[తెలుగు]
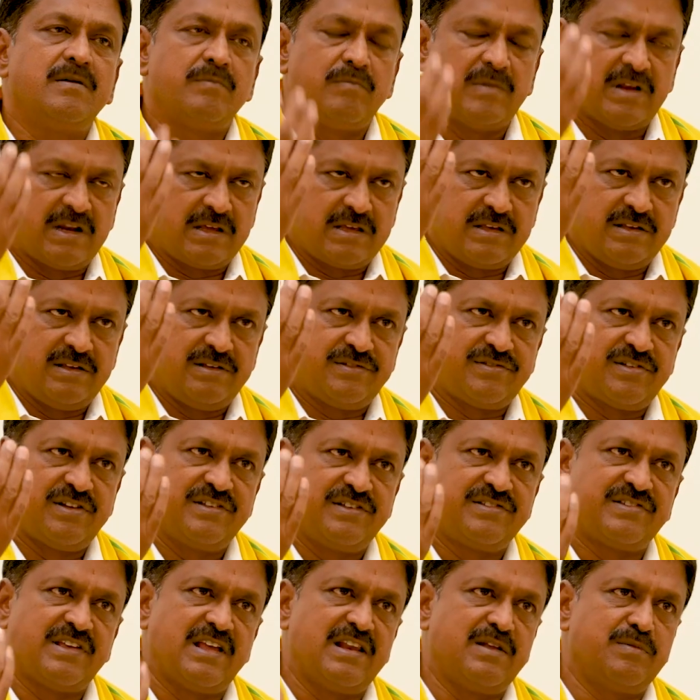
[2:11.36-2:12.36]
మనకి
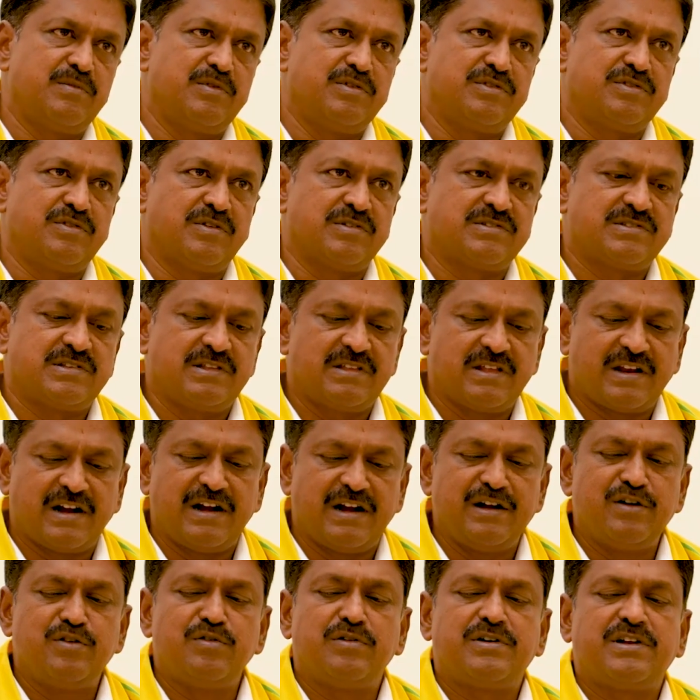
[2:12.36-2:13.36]
శ్రీశైలం నుంచి వస్తుంది
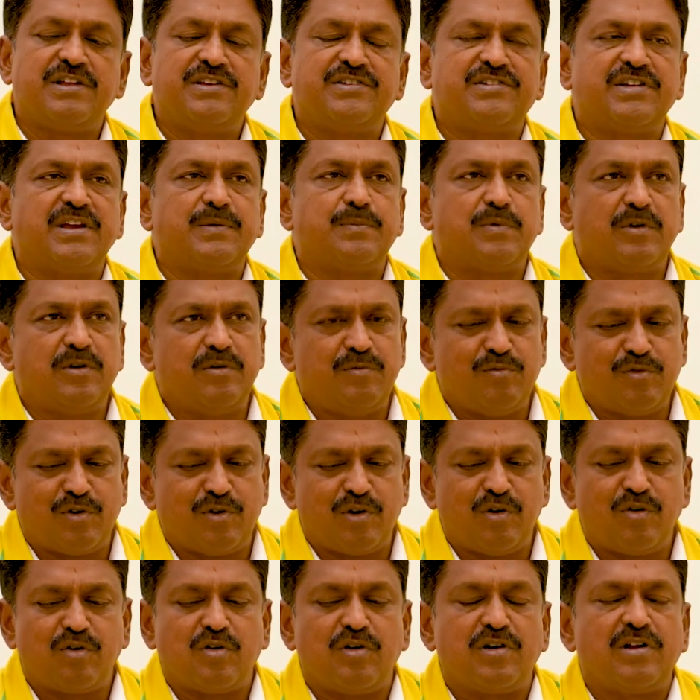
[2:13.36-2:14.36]
రెండు టీ షేప్లో
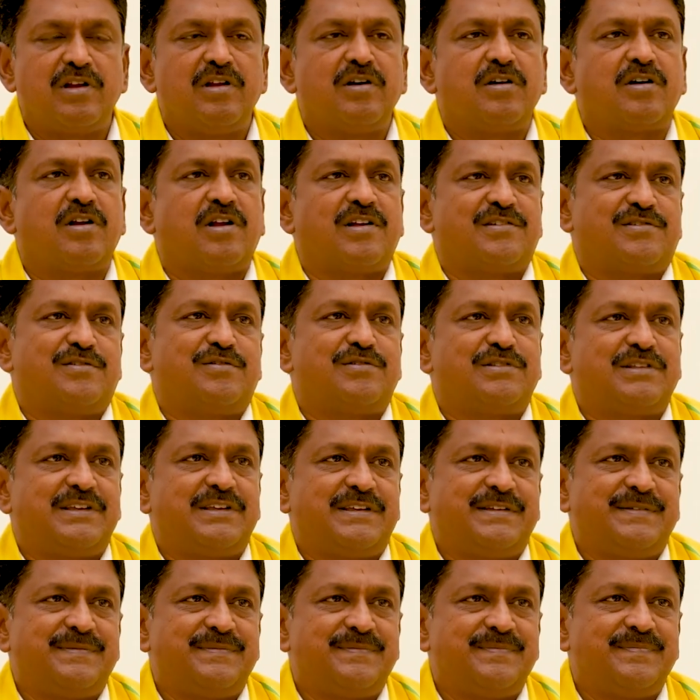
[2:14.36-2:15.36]
ఉరవకొండలో క్రాస్ అవుతాయి
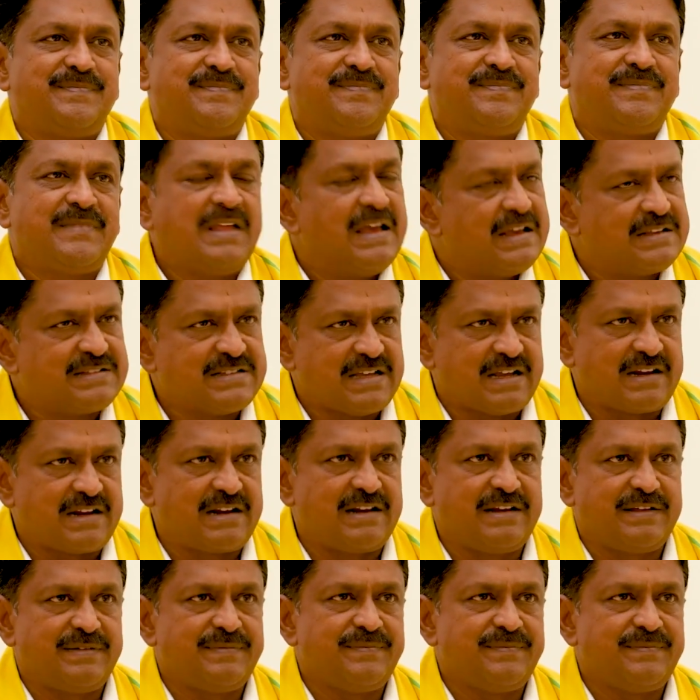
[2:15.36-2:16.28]
ఎగ్జాక్ట్లీ